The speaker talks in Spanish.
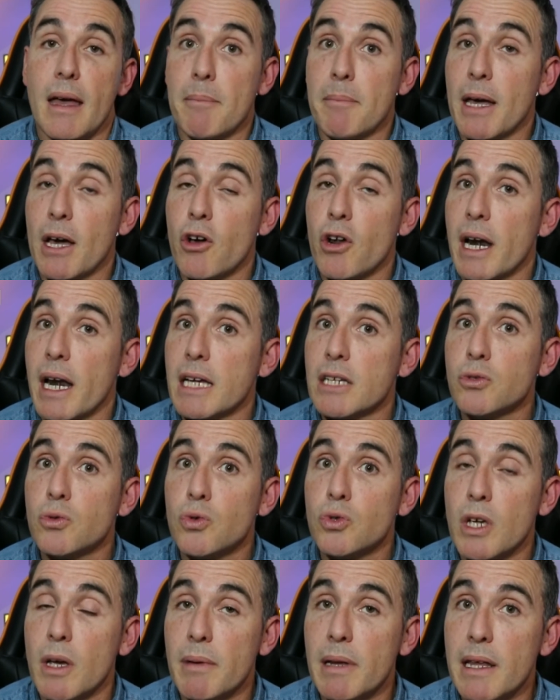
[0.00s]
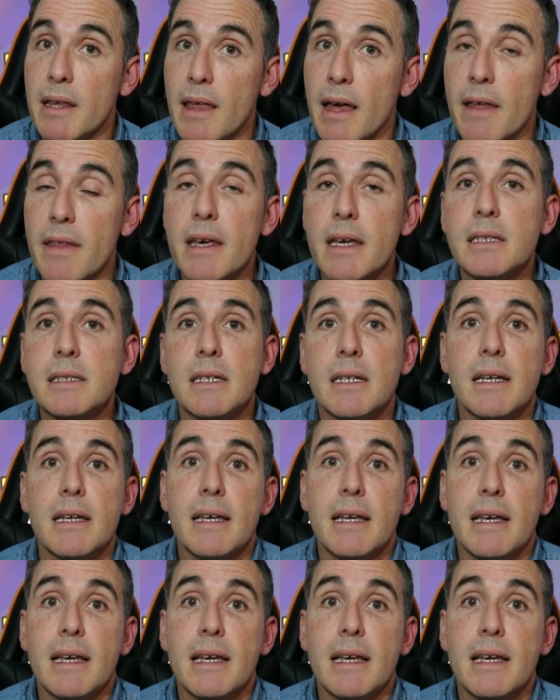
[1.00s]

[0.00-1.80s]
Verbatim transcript: mejorarás tus habilidades